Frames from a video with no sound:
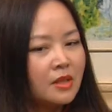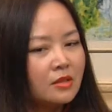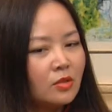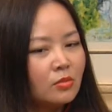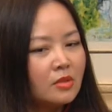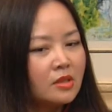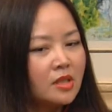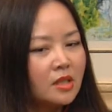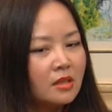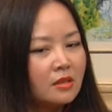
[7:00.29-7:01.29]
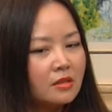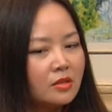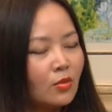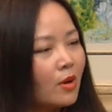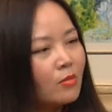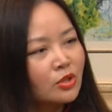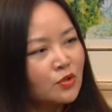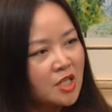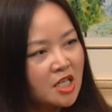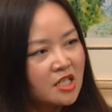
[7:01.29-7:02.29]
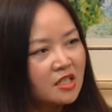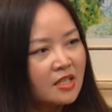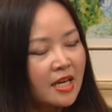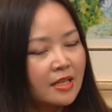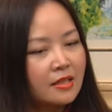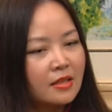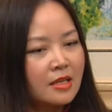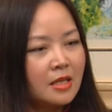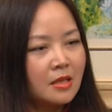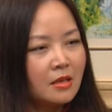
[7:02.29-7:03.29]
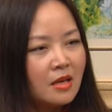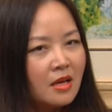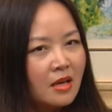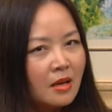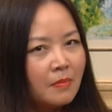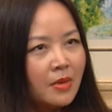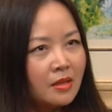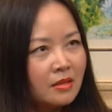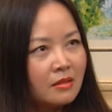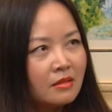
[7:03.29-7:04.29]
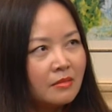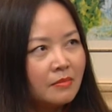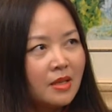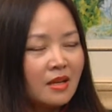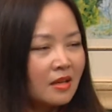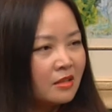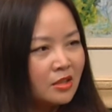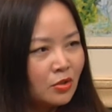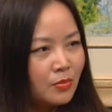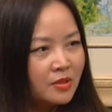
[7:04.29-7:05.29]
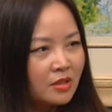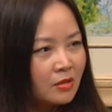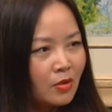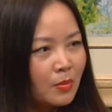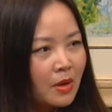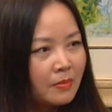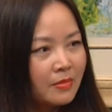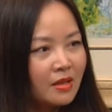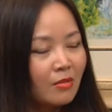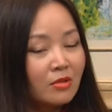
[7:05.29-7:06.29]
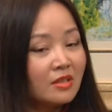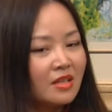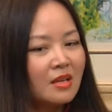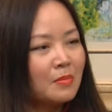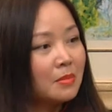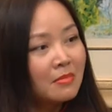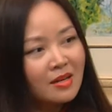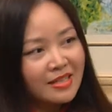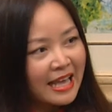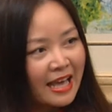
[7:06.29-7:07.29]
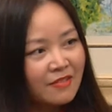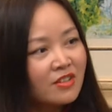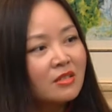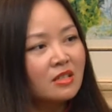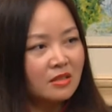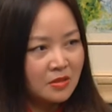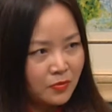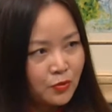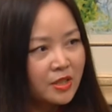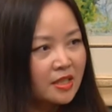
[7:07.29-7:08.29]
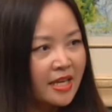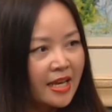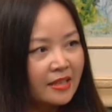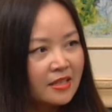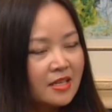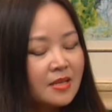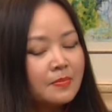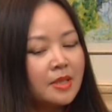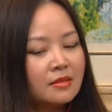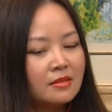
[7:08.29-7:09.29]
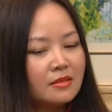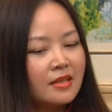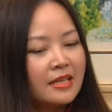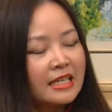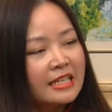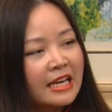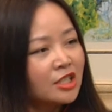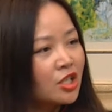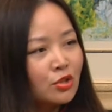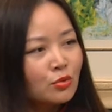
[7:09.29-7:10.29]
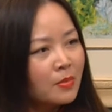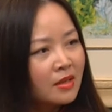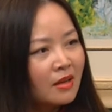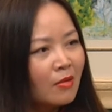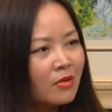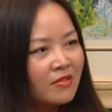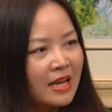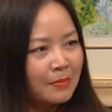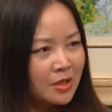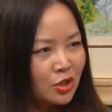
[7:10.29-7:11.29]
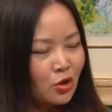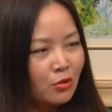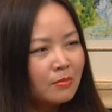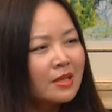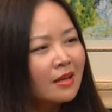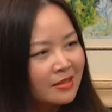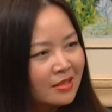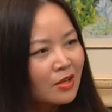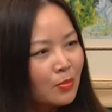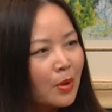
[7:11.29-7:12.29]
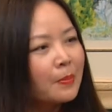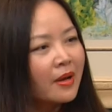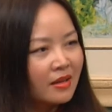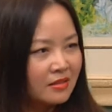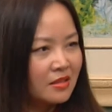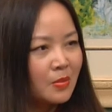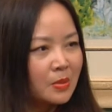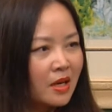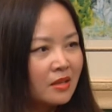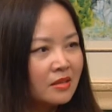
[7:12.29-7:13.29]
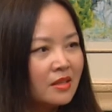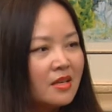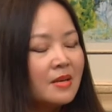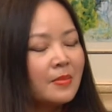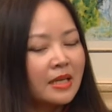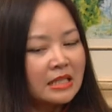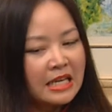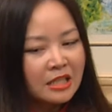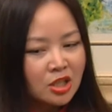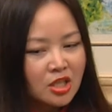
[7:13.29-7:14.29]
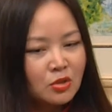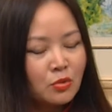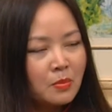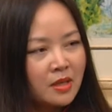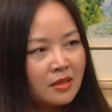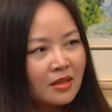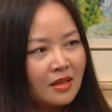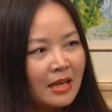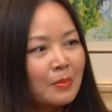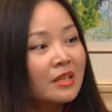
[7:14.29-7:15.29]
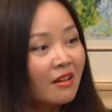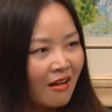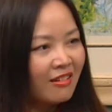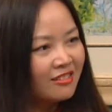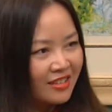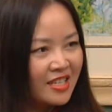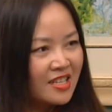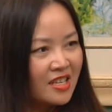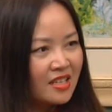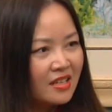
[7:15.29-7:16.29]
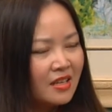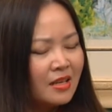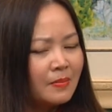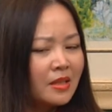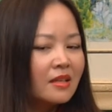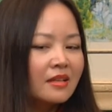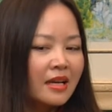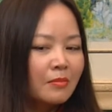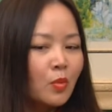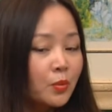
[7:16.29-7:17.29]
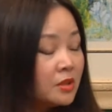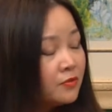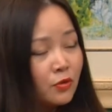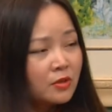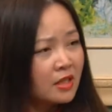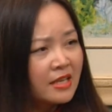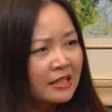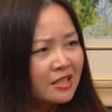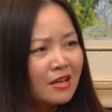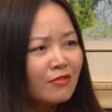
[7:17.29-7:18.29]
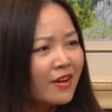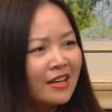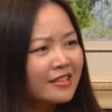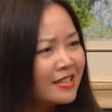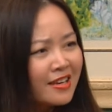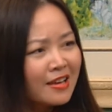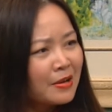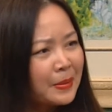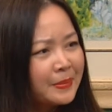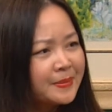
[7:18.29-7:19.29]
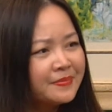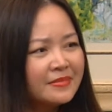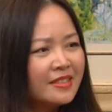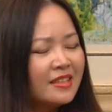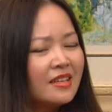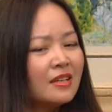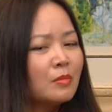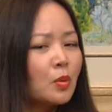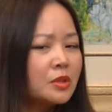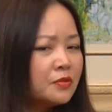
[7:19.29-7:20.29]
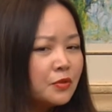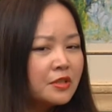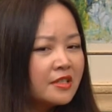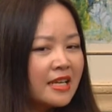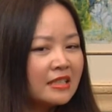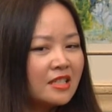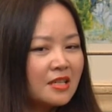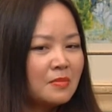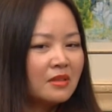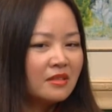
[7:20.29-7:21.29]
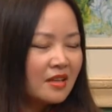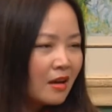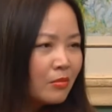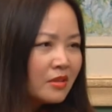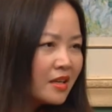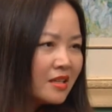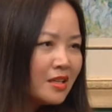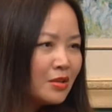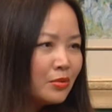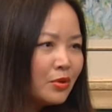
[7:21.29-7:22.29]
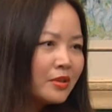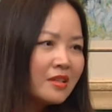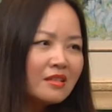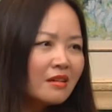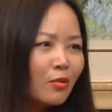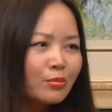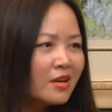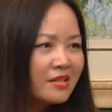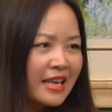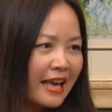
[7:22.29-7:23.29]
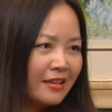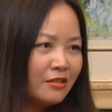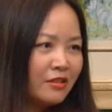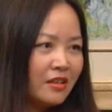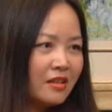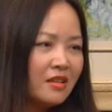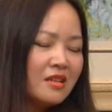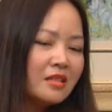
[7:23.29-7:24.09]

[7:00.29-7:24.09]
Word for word: chúc thì chúc không suy nghĩ như vậy tại vì mình mình là người sụp single mom mình không có nghĩa là mình mất giá với ừ. những người phụ nữ khác mình cái giá trị của mình không có nằm ở chỗ mình là single mom hay là người độc thân mà cái giá trị của mình á, là mình có được cái gì mà thật ra một người phụ nữ giá trị không phải là gì ghê gớm á một người phụ nữ giá trị mà người đàn ông có thể yêu đôi khi nó cũng đơn giản thôi à ừ.